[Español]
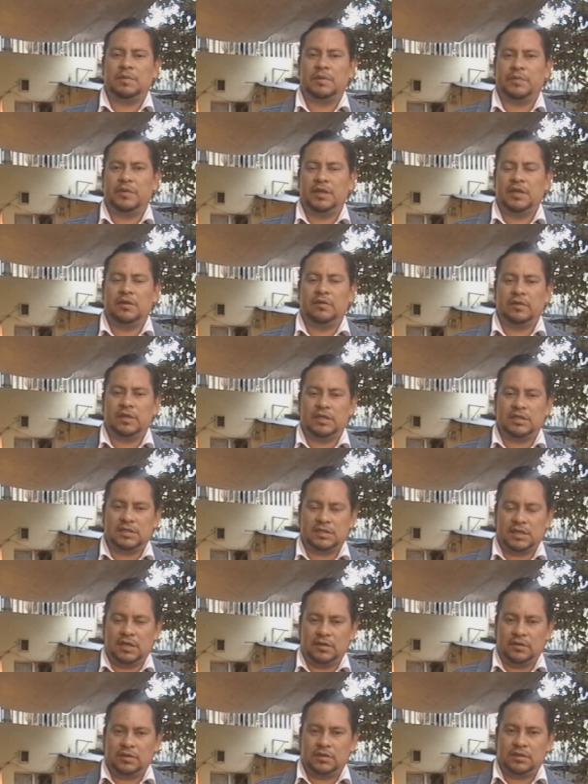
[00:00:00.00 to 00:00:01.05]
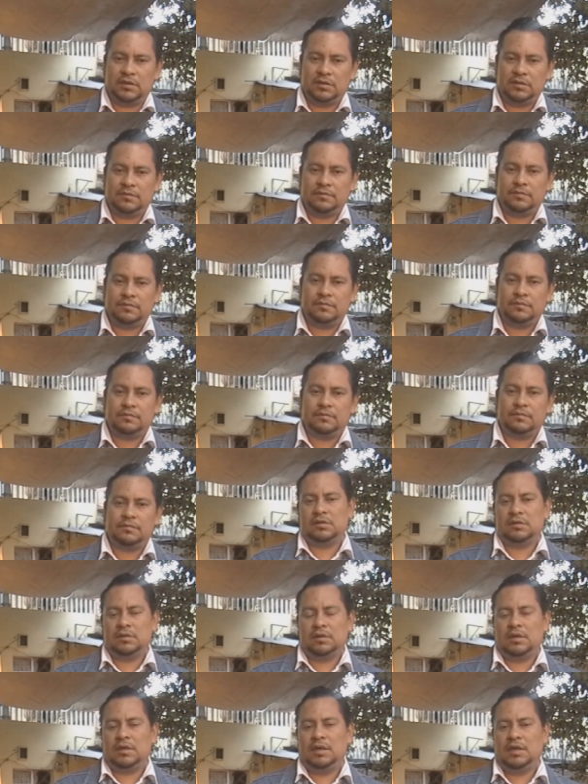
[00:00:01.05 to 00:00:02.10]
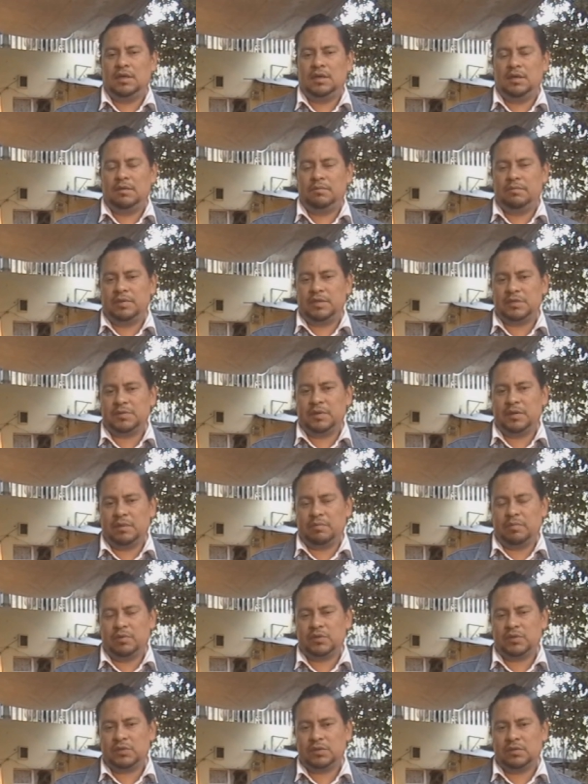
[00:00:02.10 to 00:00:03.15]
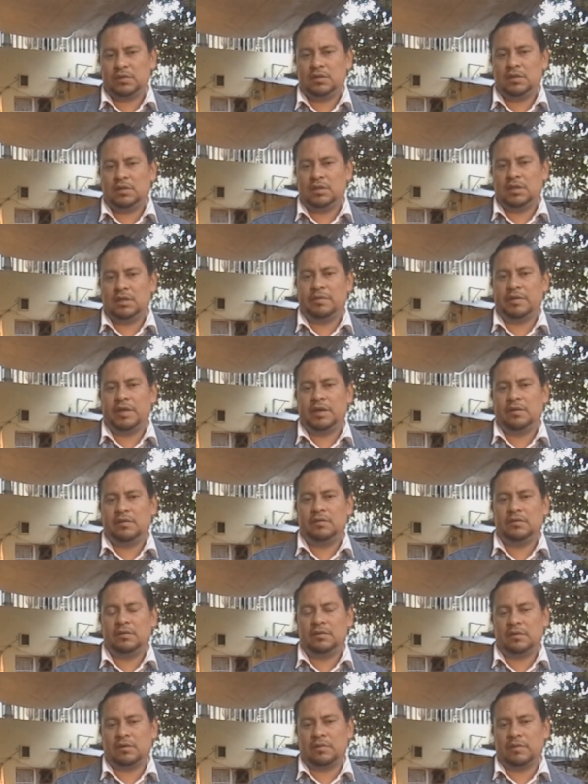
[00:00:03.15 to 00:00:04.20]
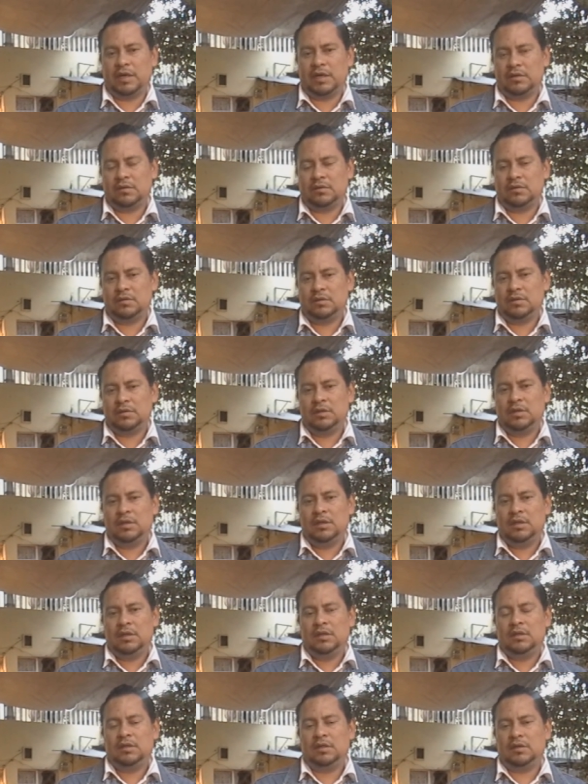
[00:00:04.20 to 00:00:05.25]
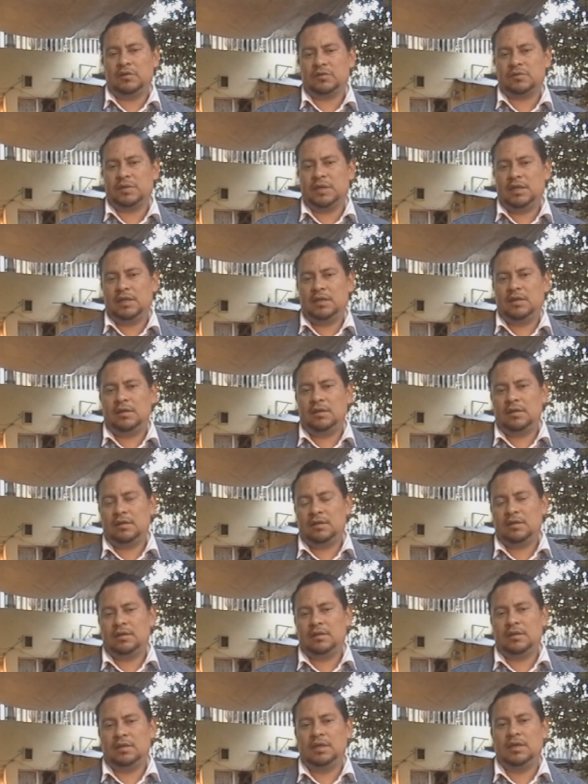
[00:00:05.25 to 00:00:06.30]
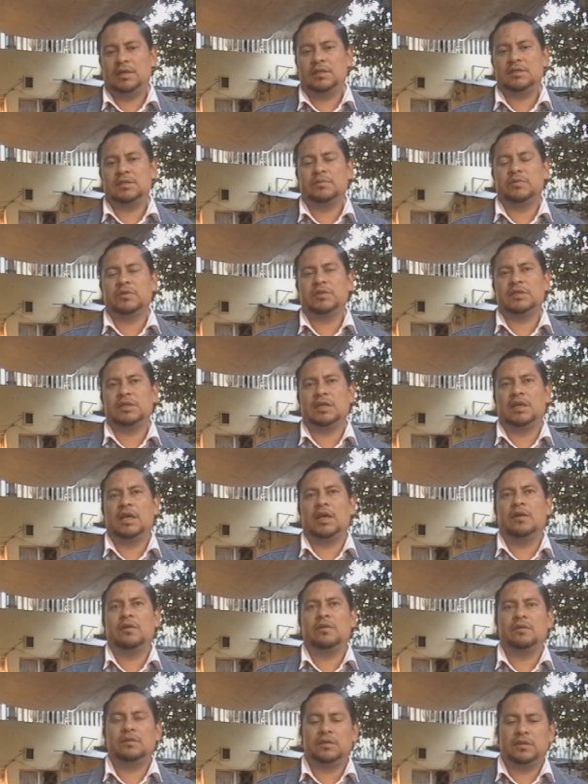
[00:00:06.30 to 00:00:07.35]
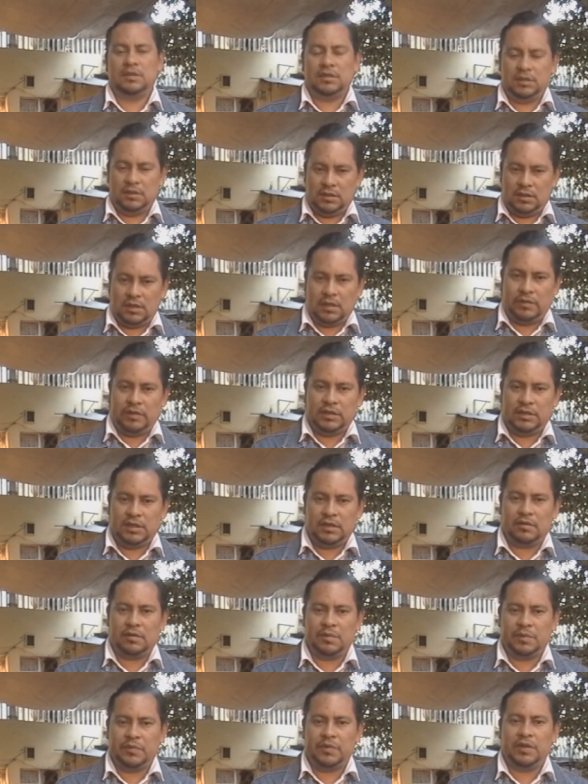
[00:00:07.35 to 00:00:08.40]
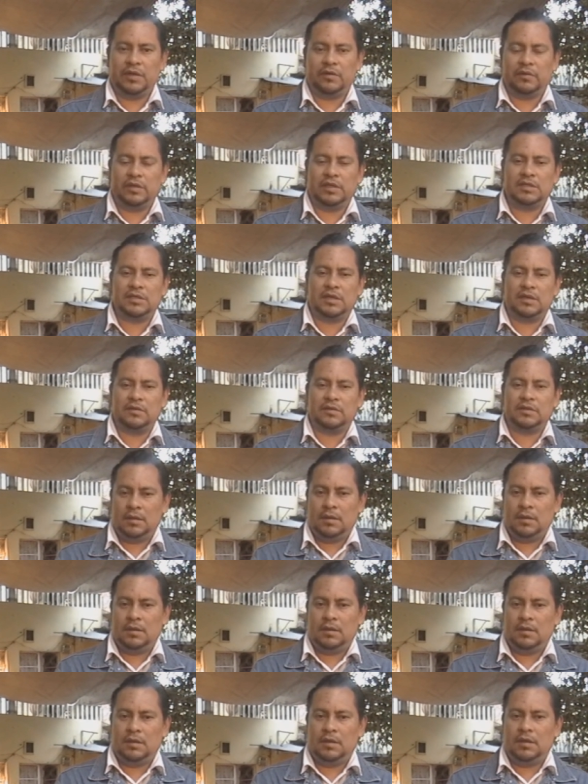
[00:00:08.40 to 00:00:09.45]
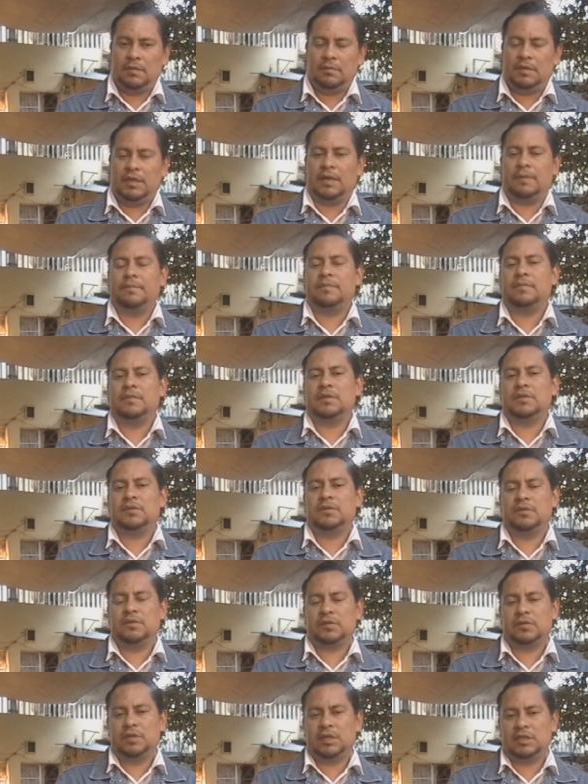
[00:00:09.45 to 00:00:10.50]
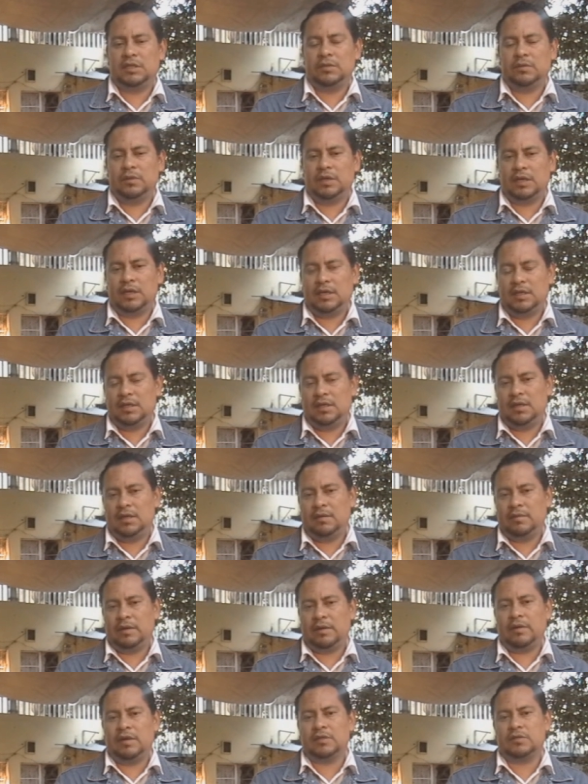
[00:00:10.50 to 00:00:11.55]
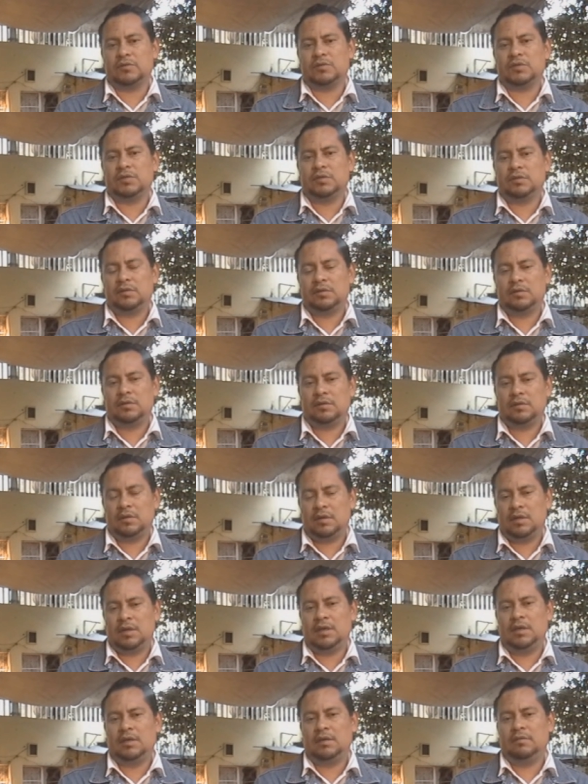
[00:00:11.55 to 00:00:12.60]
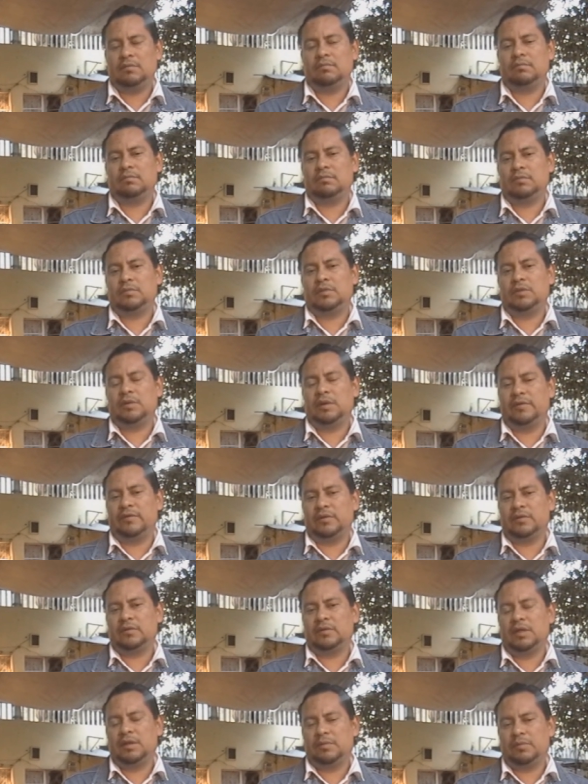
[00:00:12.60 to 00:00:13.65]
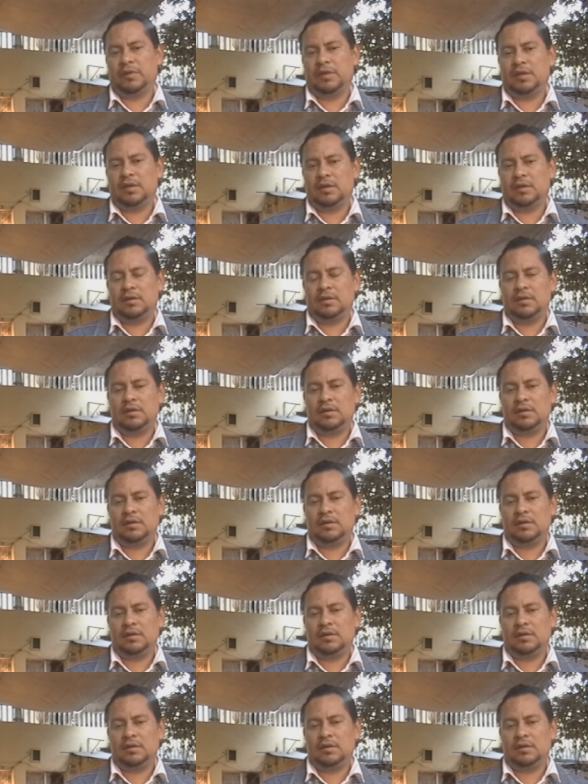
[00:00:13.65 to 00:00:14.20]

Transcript: el papel de Judas Iscariote. He participado de apóstol, de hebreo, romano, de Luzbel, de Simón Sirineo y ahorita con el papel de Judas Iscariote. Eh, mira, yo soy nativo de aquí del barrio de la Asociación, eh, tuve la fortuna de poder